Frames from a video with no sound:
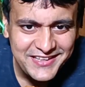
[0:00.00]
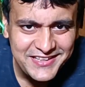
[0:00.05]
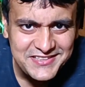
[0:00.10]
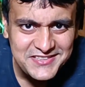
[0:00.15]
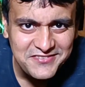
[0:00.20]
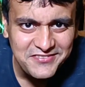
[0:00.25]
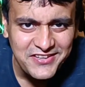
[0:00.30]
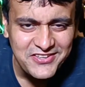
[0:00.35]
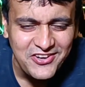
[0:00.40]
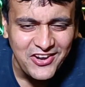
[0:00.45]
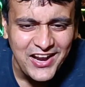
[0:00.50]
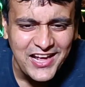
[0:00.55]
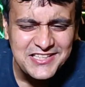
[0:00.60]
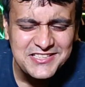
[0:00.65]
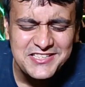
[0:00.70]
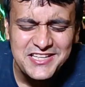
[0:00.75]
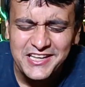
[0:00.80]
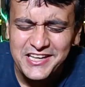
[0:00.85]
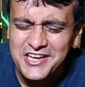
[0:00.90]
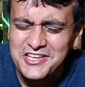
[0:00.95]
কি জিভে
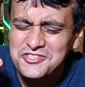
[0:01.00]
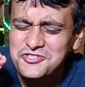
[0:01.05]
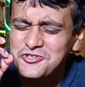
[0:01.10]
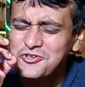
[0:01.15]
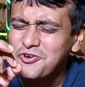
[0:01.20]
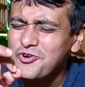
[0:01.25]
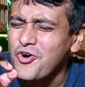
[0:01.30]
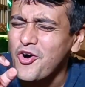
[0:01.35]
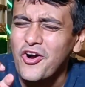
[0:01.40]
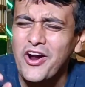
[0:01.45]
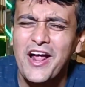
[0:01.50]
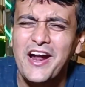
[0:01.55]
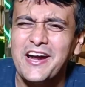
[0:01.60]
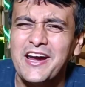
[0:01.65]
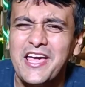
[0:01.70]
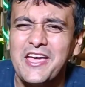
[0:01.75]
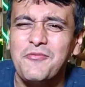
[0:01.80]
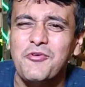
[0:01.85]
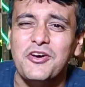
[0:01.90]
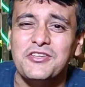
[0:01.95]
সে কিছু করার
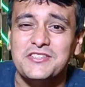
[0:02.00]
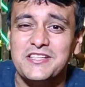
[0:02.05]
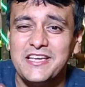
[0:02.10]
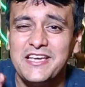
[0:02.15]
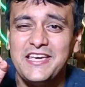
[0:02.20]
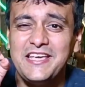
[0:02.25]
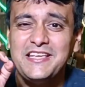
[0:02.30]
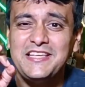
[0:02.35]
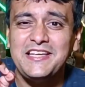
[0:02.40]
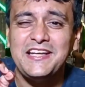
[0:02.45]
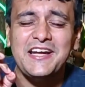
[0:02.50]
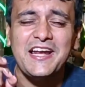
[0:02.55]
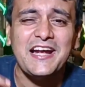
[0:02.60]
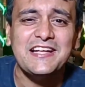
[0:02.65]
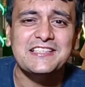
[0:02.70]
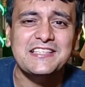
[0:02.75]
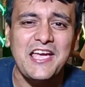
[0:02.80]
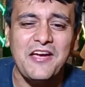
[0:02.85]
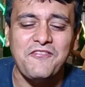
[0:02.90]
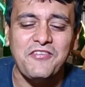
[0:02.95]
নেই বস
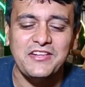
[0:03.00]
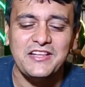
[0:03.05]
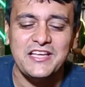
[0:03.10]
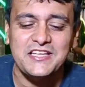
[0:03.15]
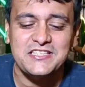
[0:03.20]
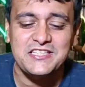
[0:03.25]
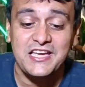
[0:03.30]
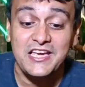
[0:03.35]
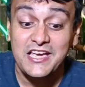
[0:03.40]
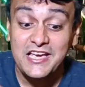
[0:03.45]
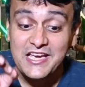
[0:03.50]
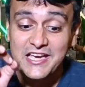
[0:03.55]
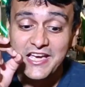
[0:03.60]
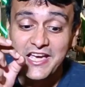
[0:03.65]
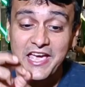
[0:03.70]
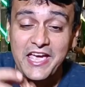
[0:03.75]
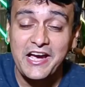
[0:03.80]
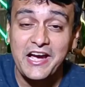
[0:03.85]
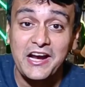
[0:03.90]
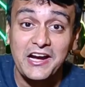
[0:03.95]
ইঞ্জিনিয়ার্স ক্যাফেতে এসে
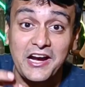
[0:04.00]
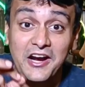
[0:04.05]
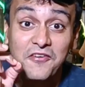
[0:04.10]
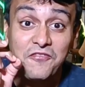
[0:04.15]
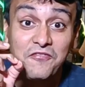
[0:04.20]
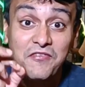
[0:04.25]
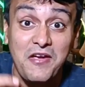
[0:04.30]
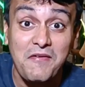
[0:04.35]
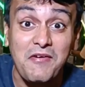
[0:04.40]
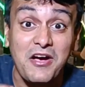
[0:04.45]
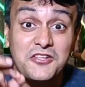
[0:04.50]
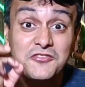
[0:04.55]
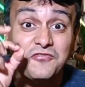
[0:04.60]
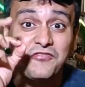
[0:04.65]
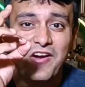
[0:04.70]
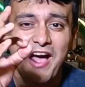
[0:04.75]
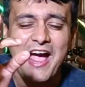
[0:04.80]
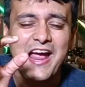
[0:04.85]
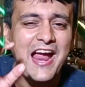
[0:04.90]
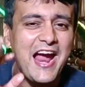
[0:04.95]
এখানকার ফেমাস
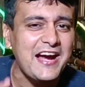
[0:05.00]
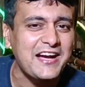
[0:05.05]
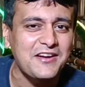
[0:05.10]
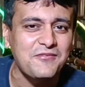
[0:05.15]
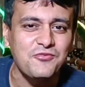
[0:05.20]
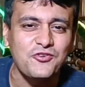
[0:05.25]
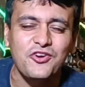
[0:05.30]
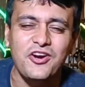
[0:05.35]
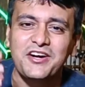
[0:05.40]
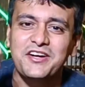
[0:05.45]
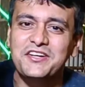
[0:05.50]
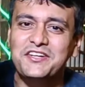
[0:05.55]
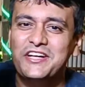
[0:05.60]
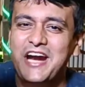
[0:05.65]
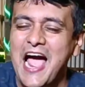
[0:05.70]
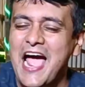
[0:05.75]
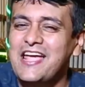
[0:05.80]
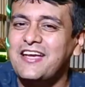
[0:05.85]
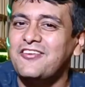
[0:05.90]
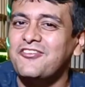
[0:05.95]
প্রায় আইটেমগুলো
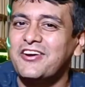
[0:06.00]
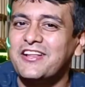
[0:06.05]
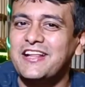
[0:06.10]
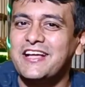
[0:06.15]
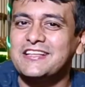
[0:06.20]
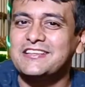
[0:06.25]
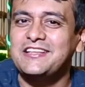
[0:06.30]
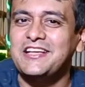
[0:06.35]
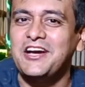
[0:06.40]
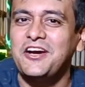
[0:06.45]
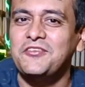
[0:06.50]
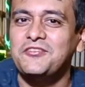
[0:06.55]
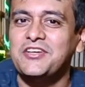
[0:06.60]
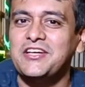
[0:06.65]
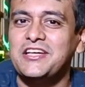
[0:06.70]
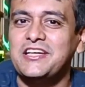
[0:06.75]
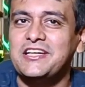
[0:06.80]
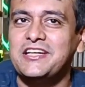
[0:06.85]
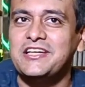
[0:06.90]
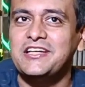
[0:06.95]
ট্রাই করে দেখতে
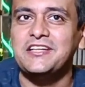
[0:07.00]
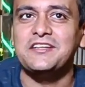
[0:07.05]
হবে